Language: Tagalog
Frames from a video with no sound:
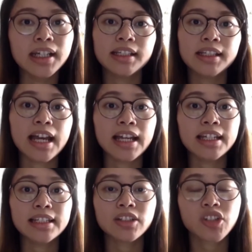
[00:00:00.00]

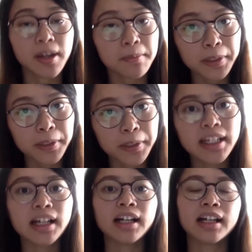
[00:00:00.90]
dahil syempre
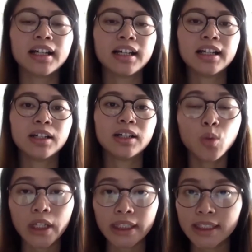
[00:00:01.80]

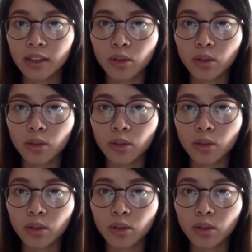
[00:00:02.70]
nakaukit na ito